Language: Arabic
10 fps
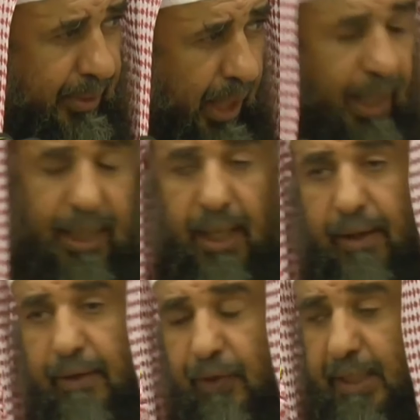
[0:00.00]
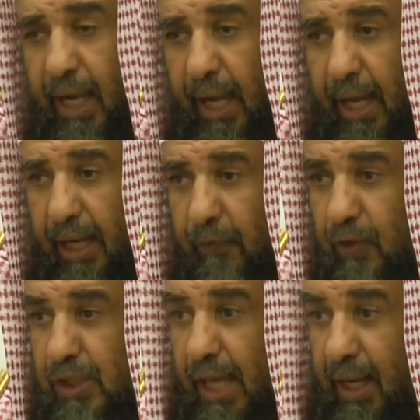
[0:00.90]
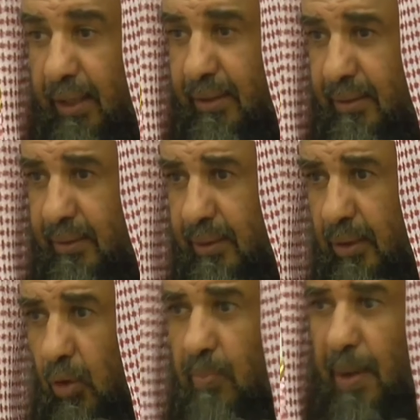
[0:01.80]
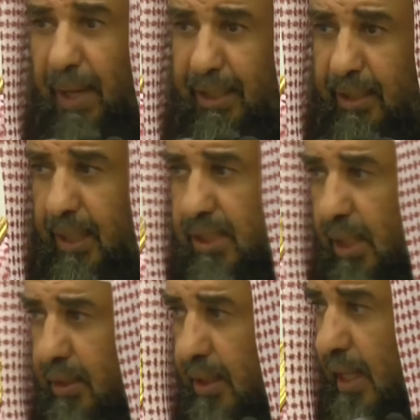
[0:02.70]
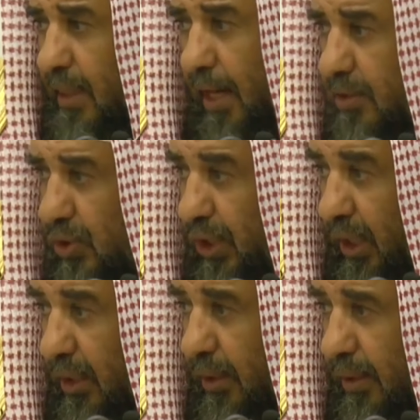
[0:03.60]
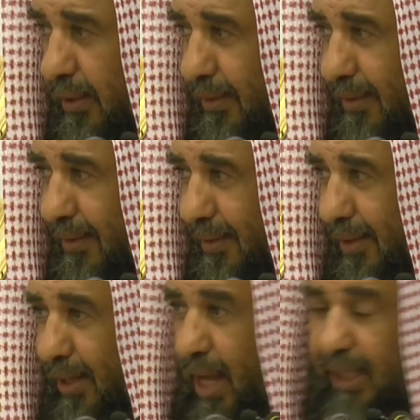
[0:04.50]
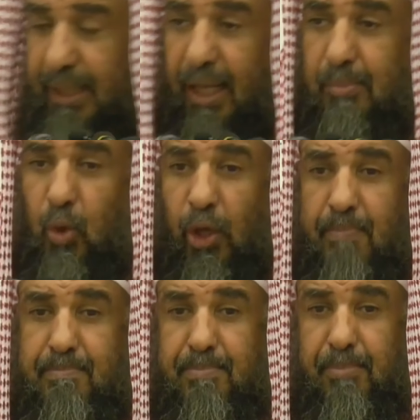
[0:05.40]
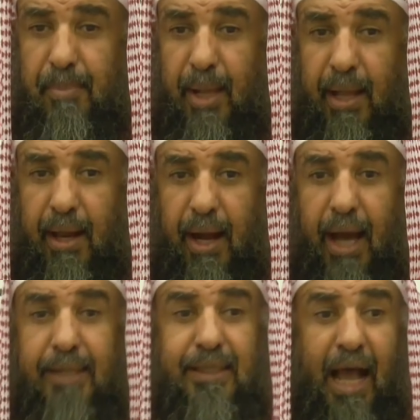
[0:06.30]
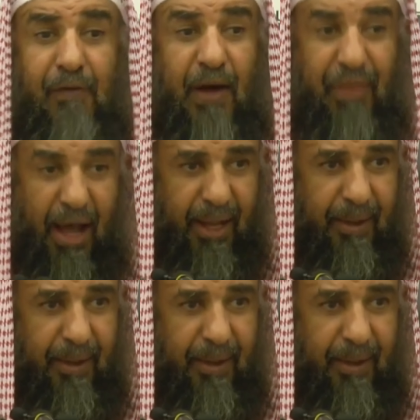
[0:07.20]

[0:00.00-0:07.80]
الله فتح عليه في سنه ربما تحتاج انت الى ثلاث سنين لكن المهم ان تحفظ